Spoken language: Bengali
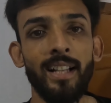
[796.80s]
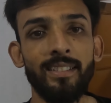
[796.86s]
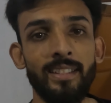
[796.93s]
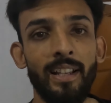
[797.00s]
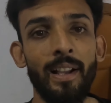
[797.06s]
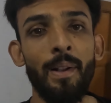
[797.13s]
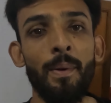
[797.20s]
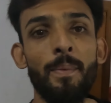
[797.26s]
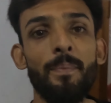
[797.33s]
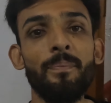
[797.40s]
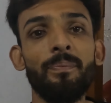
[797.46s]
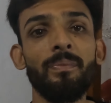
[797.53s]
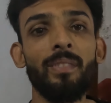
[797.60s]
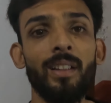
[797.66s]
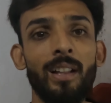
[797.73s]
আচ্ছা
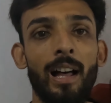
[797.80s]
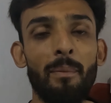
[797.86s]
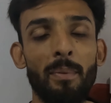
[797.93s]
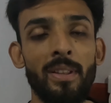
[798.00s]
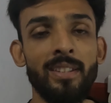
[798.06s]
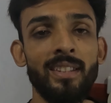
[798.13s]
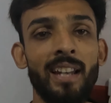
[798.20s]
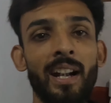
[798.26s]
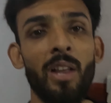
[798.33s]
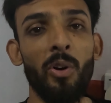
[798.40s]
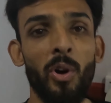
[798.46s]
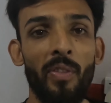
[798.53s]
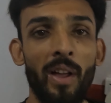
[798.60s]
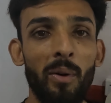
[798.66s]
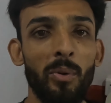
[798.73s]
আপনাদের তাহলে একটা
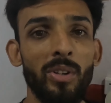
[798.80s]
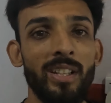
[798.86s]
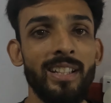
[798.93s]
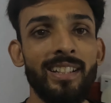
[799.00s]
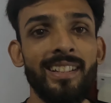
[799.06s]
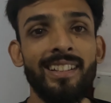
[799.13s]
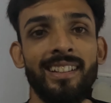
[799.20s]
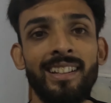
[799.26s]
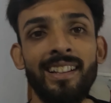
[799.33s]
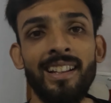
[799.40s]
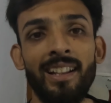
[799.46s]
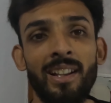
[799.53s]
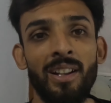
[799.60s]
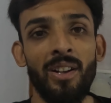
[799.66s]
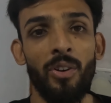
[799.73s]
কথা বলি
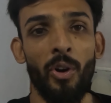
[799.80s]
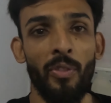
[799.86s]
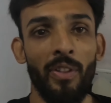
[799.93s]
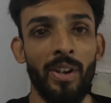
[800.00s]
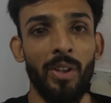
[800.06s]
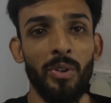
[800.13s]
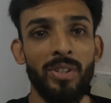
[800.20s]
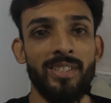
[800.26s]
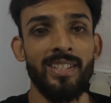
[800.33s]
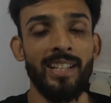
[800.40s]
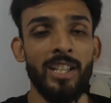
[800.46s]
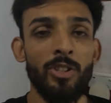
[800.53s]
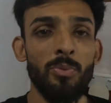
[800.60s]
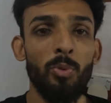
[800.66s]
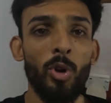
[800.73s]
কথাটা হচ্ছে
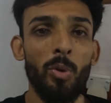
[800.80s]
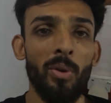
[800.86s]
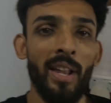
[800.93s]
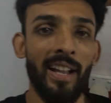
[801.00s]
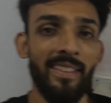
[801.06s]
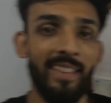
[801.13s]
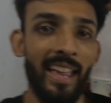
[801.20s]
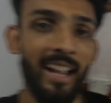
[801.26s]
কিছু বলবো না আগে